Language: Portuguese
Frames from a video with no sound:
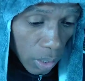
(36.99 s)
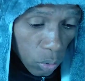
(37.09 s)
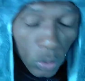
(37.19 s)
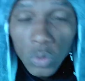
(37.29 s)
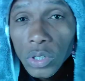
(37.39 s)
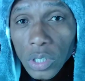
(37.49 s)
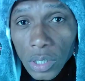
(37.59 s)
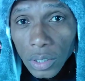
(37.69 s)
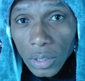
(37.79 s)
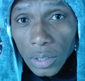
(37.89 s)
E o outro
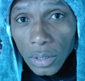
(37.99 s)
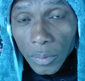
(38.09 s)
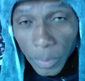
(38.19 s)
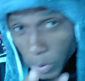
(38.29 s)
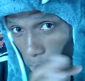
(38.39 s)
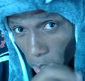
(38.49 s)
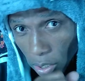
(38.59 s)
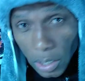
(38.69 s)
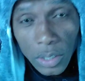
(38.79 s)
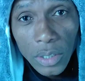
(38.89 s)
dia, primeiro eu quero
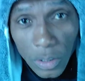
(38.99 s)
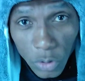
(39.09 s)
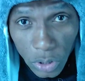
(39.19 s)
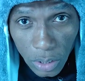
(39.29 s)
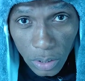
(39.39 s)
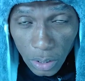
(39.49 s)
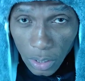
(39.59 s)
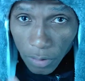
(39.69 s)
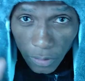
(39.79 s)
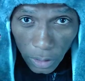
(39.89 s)
agradecer vocês de
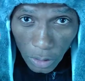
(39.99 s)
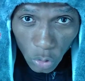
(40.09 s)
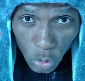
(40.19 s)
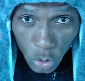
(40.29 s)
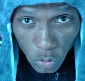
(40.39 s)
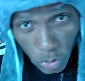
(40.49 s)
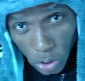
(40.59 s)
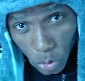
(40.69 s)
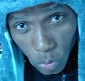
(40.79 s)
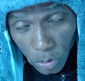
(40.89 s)
ter vindo os nossos
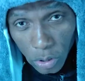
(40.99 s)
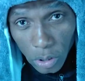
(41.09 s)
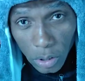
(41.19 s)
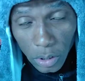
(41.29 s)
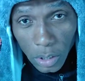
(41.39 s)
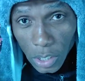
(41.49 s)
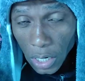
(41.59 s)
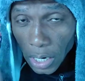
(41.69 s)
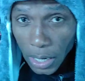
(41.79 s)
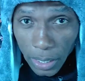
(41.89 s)
vídeos, de deixar
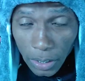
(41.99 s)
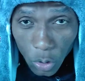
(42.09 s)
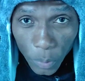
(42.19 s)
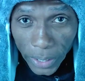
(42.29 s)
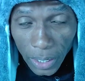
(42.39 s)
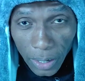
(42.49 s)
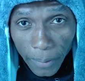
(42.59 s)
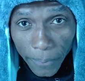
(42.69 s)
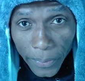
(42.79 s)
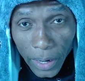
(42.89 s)
like, de comentar.
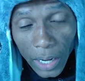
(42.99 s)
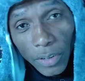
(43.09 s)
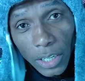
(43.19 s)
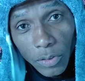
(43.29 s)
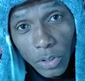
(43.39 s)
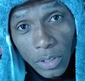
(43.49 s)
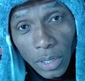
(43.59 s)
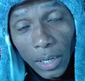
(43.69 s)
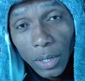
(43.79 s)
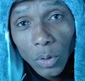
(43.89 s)
A Ivanete falou assim,
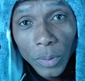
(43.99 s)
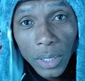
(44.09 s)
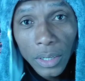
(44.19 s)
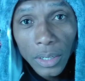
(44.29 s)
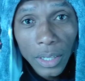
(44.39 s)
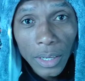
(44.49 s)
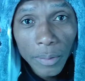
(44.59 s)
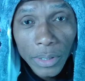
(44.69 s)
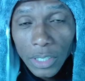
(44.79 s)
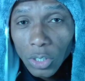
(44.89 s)
ah, e como que
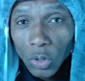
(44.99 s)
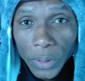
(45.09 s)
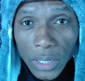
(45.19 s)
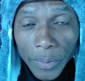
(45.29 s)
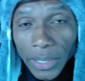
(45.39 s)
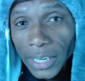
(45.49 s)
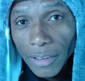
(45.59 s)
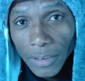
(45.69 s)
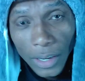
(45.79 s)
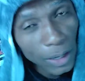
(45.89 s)
tem bastante compartilhamento e ninguém
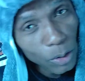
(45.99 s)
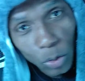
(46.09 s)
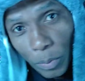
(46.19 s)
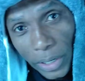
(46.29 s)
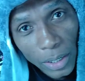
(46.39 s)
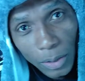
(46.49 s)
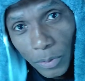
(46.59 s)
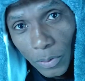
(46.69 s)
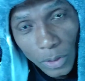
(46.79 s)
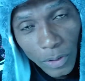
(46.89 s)
vê? É que eu tô
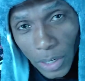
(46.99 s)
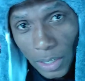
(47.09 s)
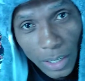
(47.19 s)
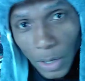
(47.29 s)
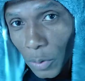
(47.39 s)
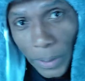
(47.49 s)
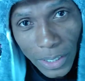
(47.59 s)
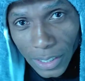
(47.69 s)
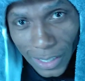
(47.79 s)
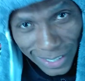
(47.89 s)
brincando, Ivanete, ninguém
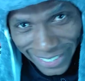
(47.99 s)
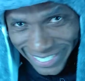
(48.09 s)
compartilha.